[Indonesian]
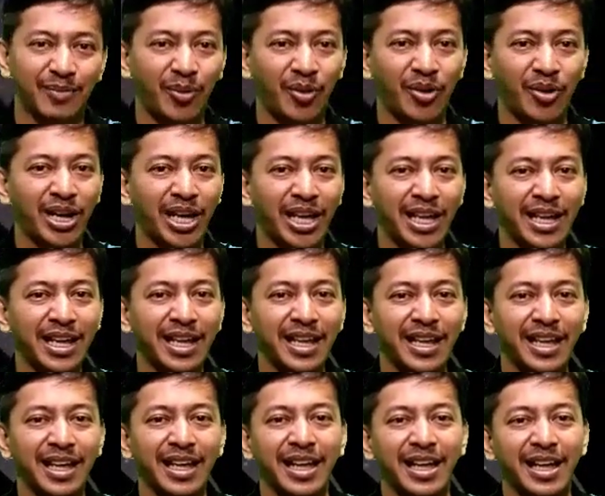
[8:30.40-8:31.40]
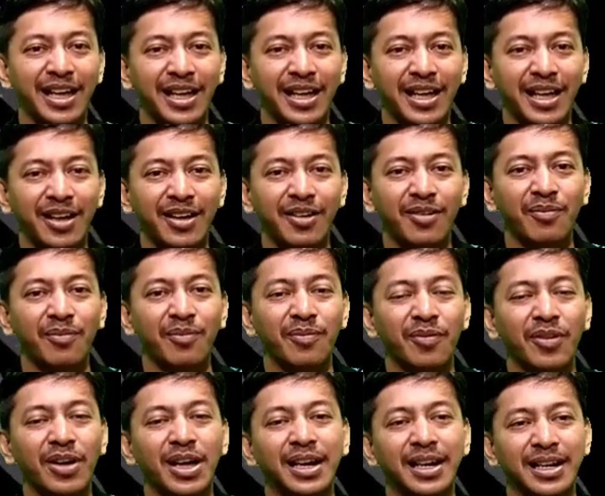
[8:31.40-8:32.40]
mulai
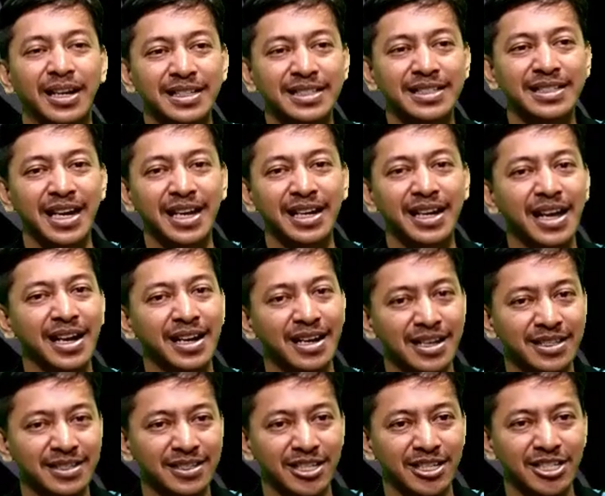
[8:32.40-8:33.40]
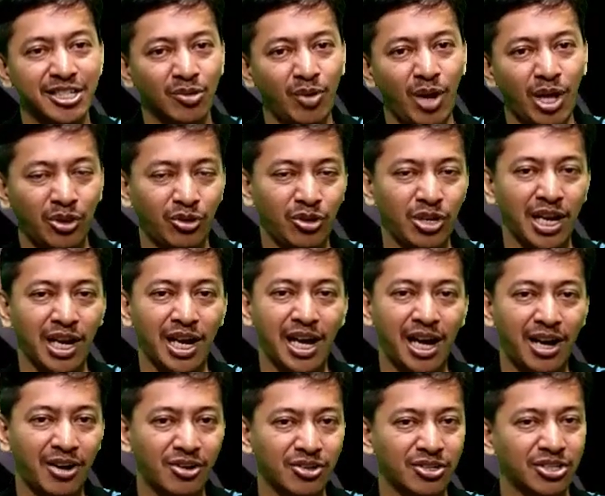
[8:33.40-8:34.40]
rencanakan sesuatu yang
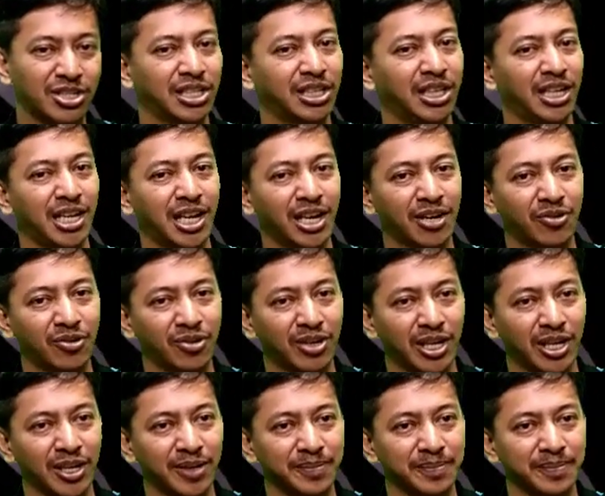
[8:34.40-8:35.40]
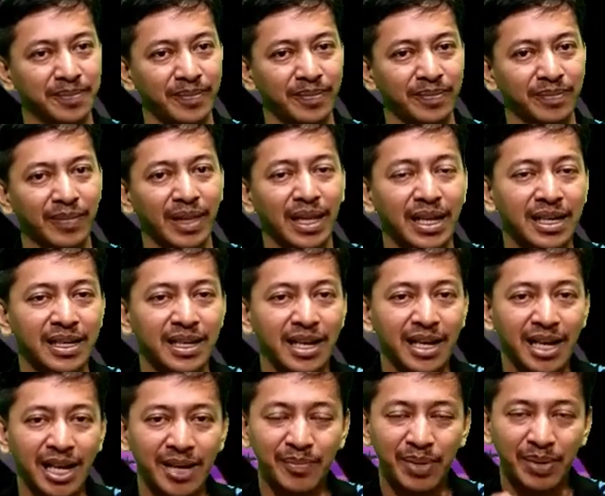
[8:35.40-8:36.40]
harus kita lakukan
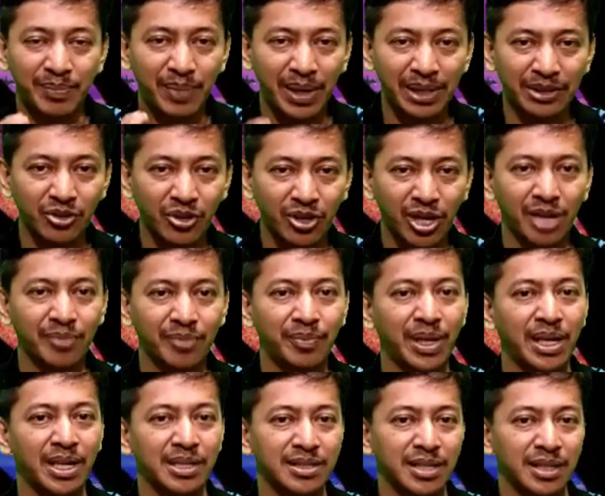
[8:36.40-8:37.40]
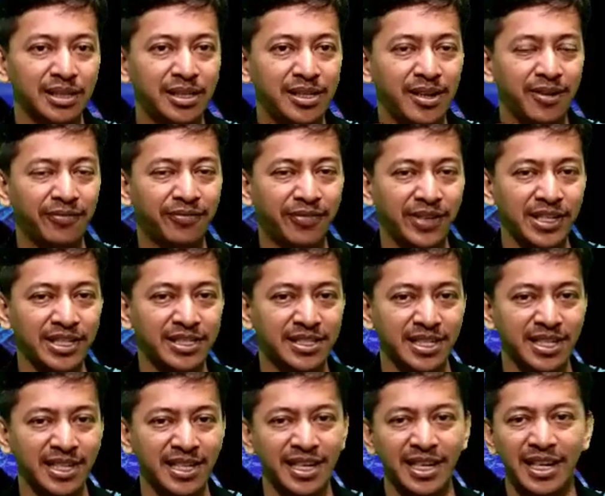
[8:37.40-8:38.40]
dengan berpatokan pada setiap
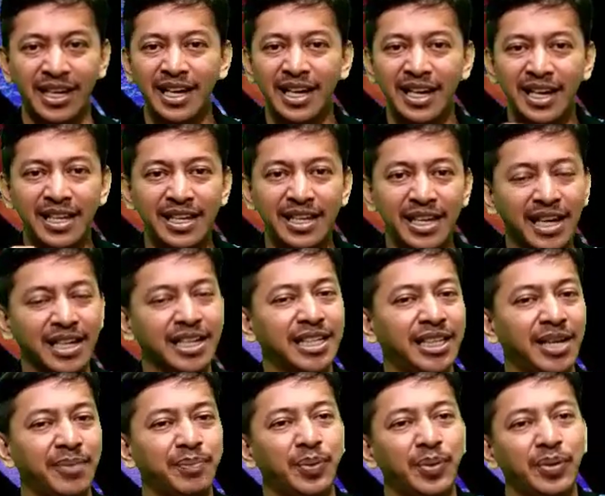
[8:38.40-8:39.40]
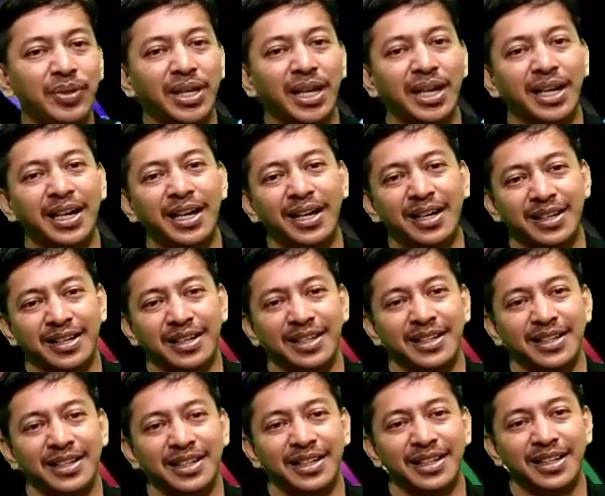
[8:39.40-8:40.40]
visi yang kita punya hari
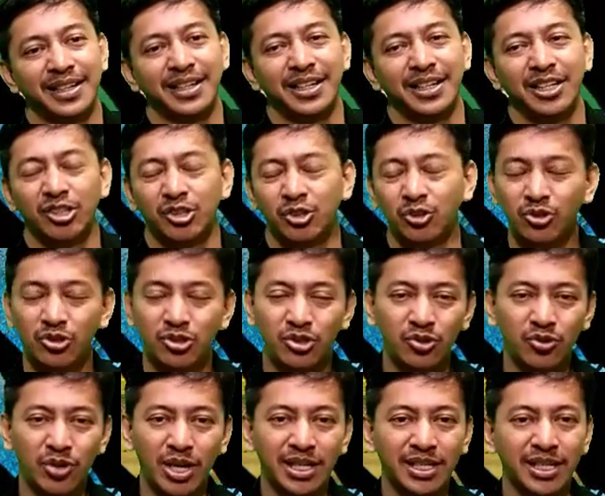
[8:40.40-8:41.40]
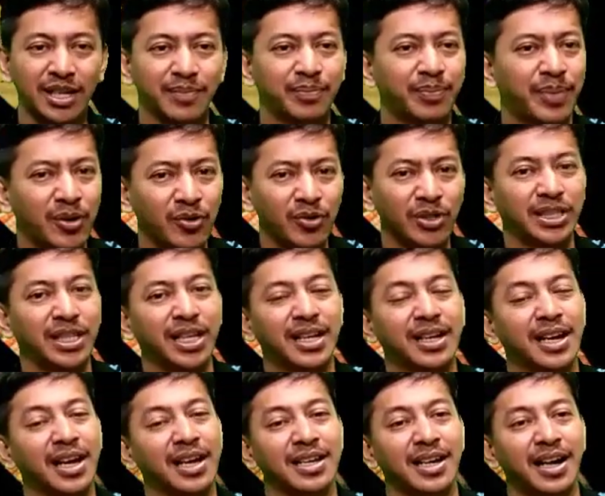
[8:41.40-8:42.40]
ini, tujuan yang perlu
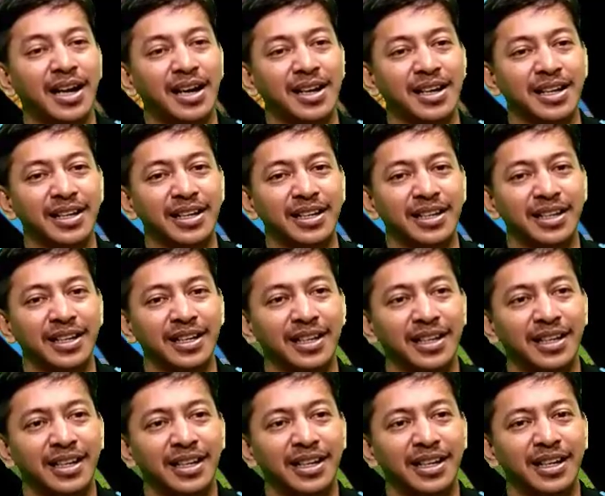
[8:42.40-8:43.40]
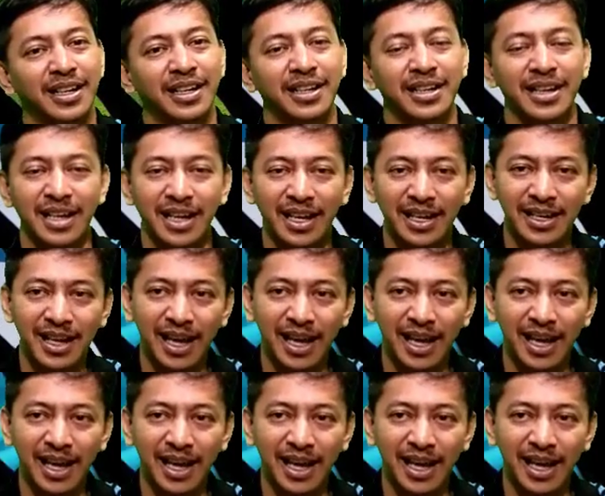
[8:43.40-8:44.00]
kita raih hari ini, dengan